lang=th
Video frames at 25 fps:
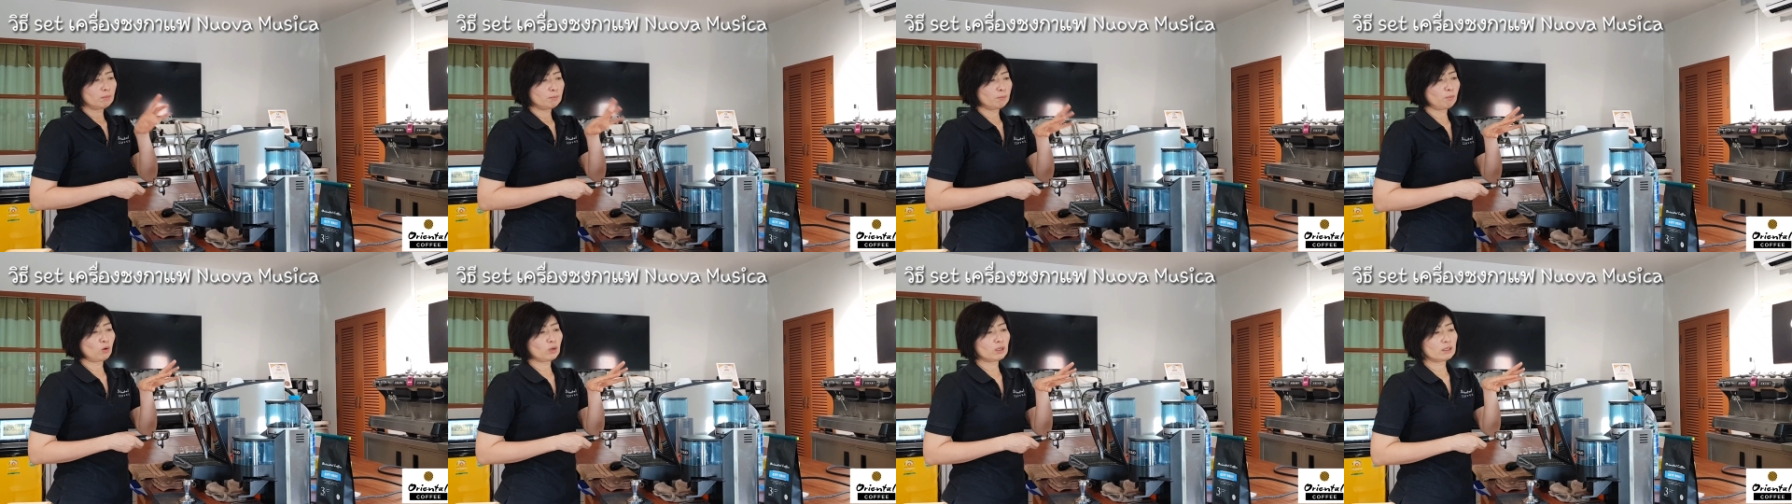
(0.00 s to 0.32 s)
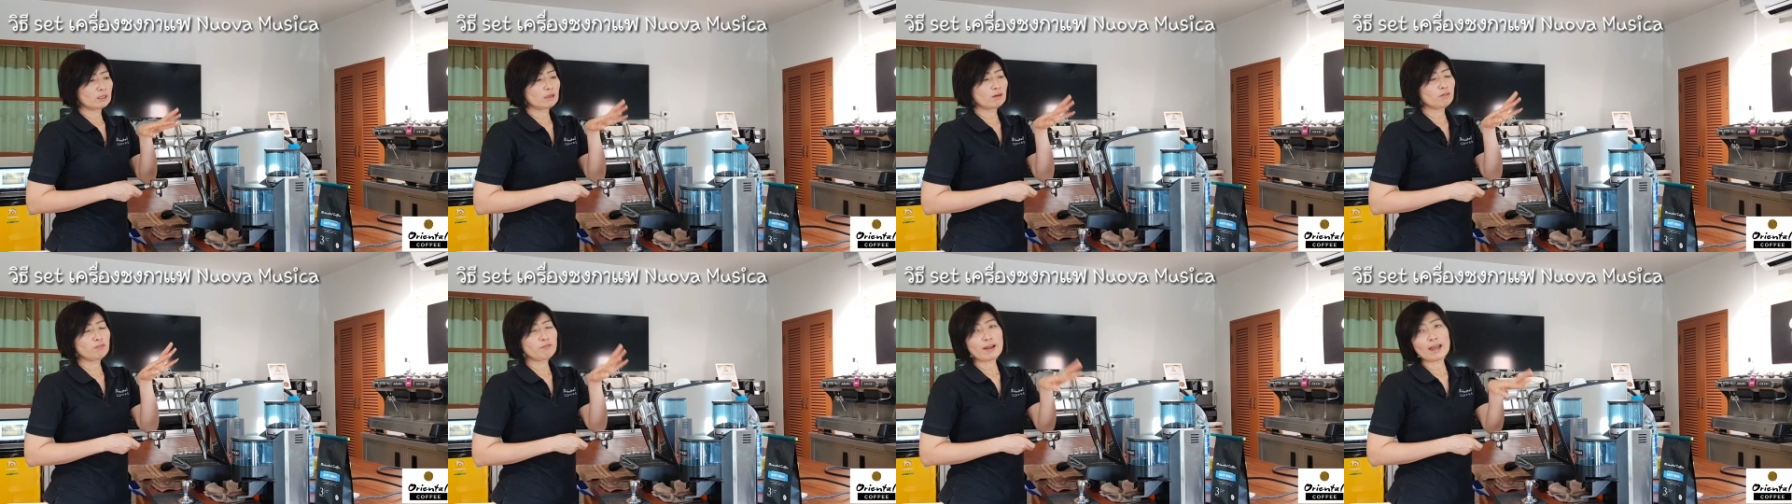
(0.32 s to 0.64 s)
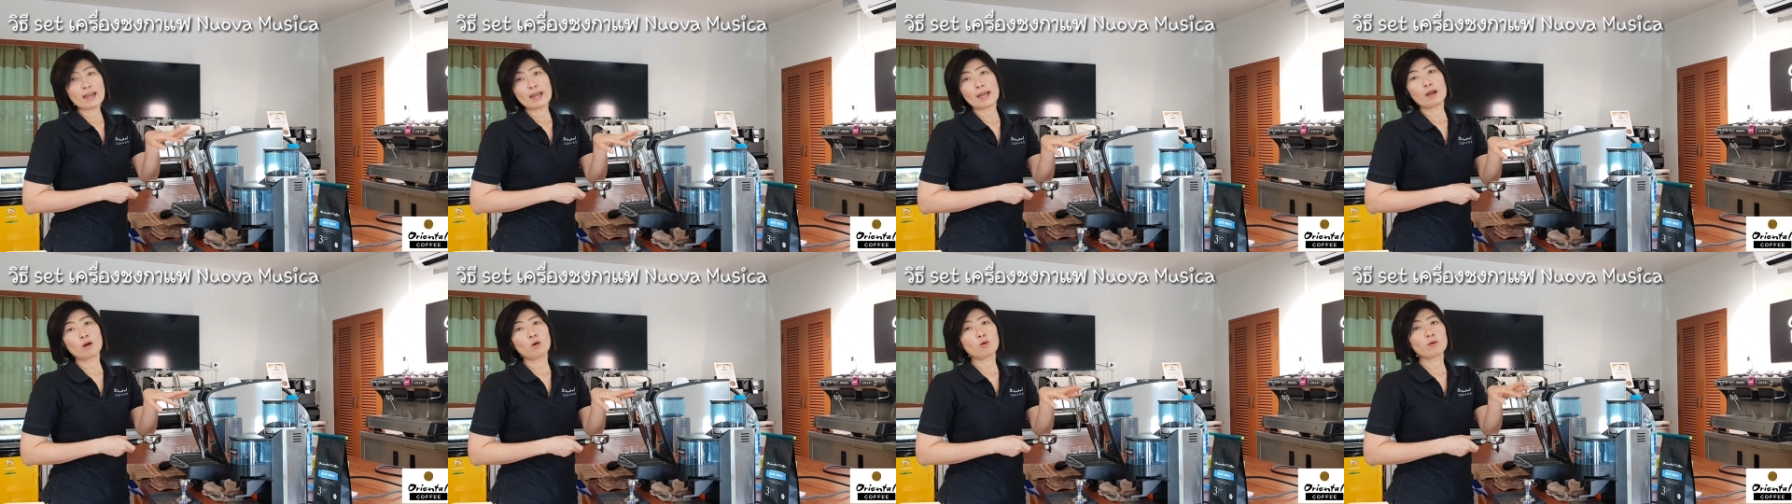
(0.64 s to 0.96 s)
บดกาแฟ
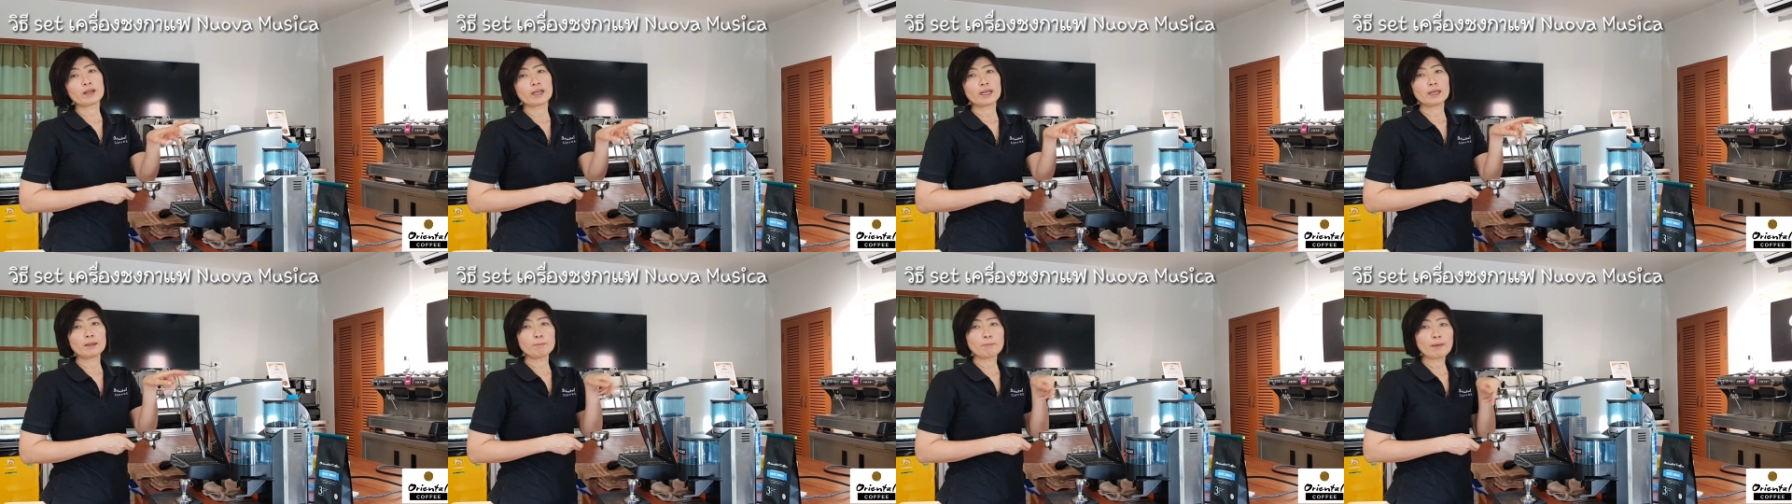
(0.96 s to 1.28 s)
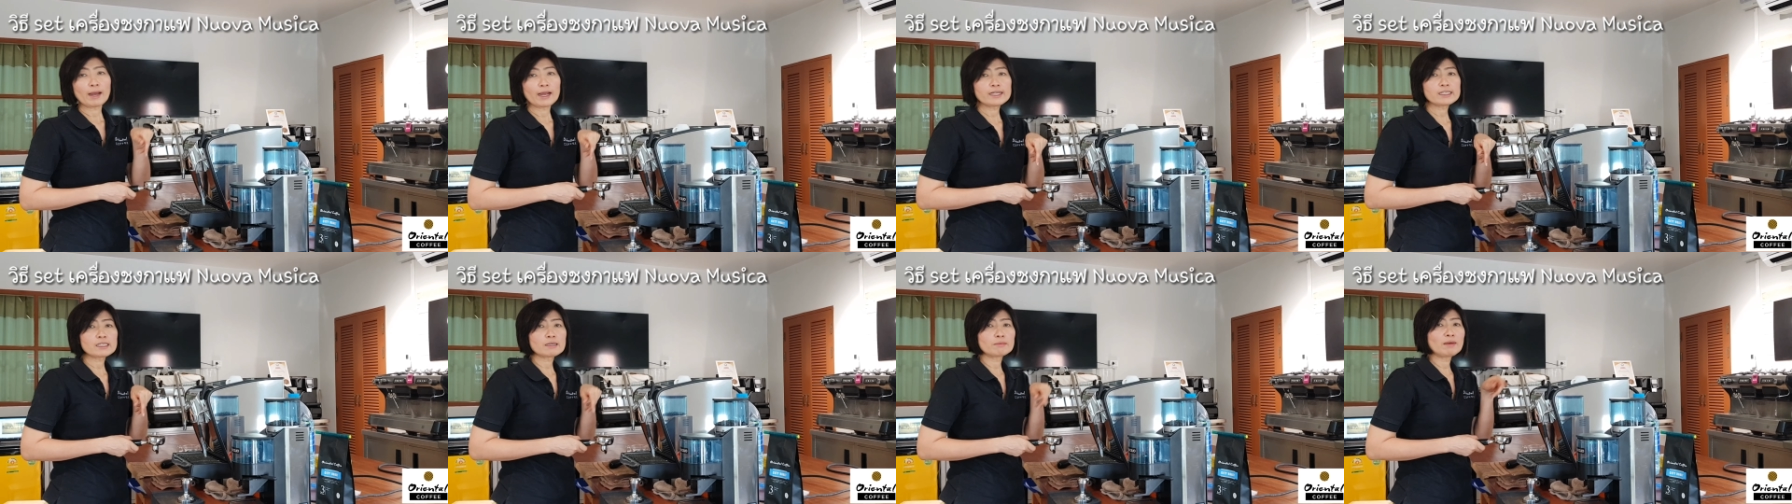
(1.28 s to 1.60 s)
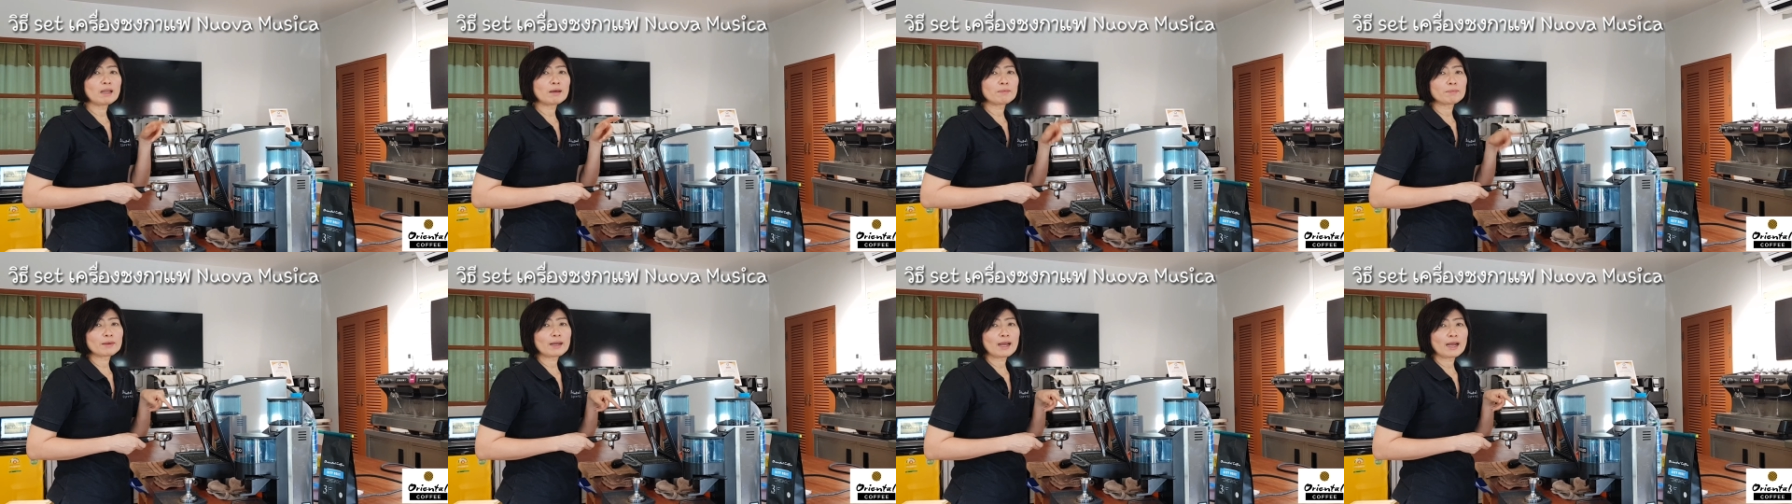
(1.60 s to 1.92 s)
โอเคไหมสำ
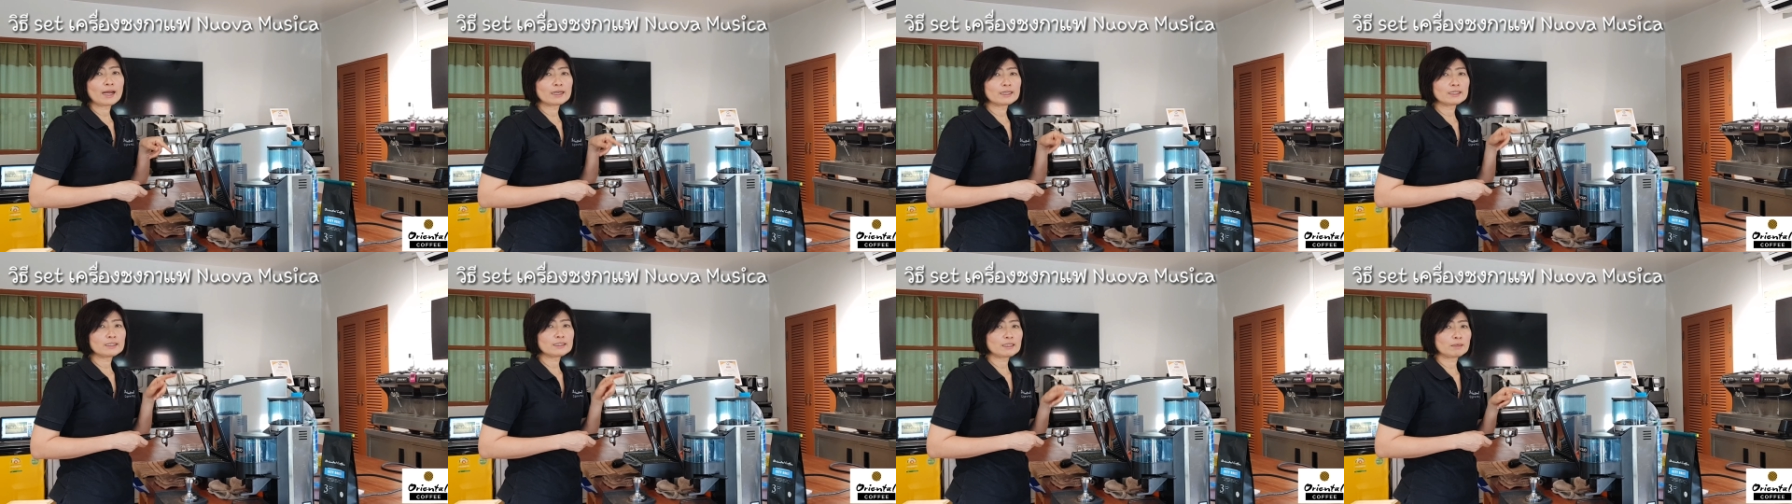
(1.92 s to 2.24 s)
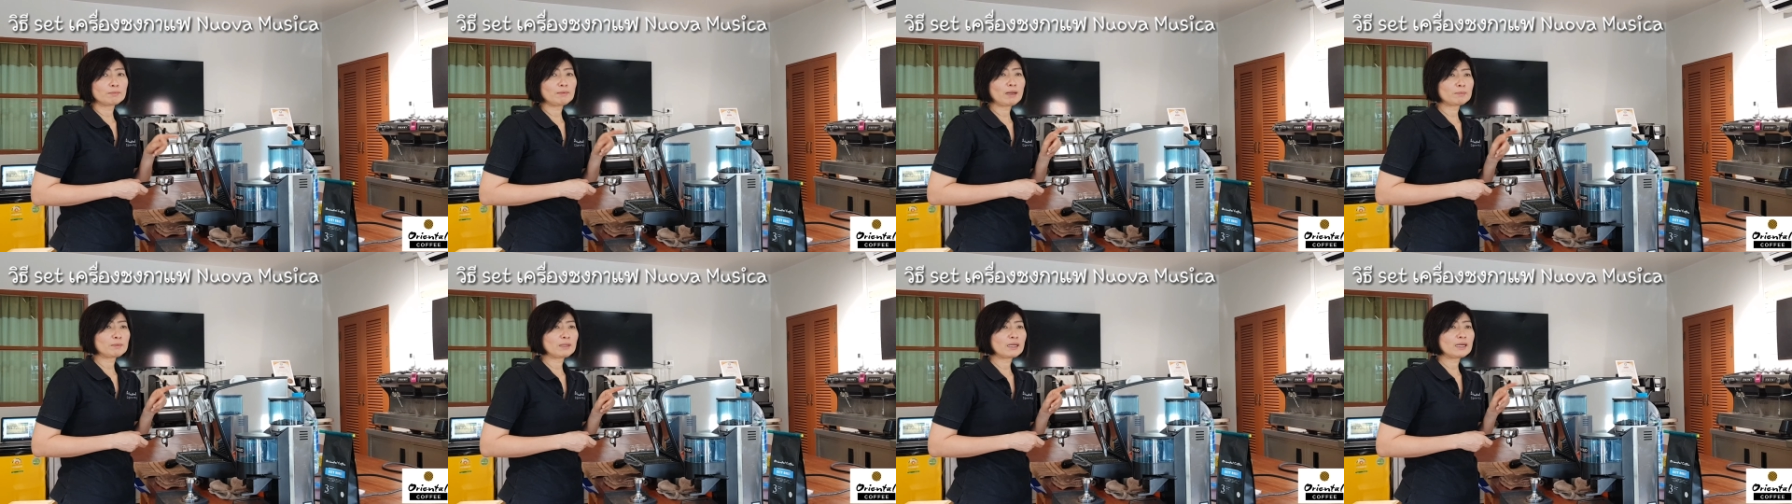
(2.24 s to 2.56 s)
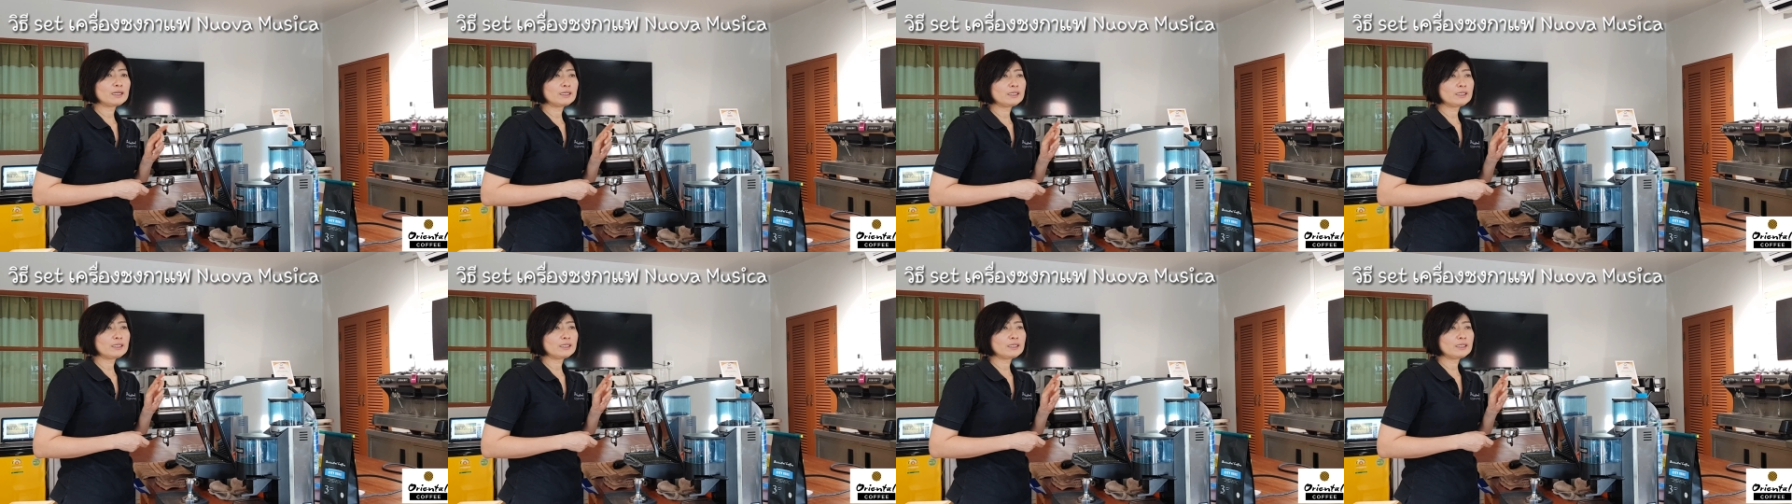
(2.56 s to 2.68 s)
หรับการสำหรับ